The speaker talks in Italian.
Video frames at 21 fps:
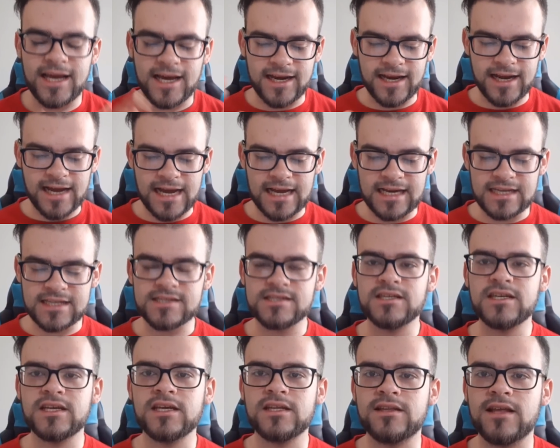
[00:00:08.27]

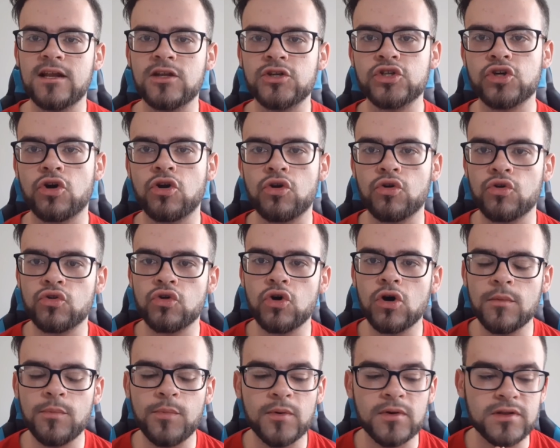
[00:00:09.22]
analisi del giorno
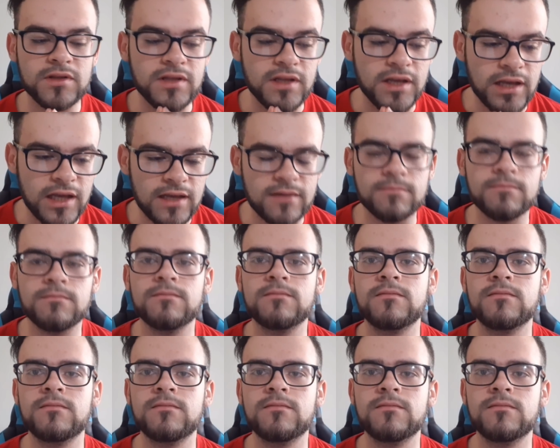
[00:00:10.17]
dopo di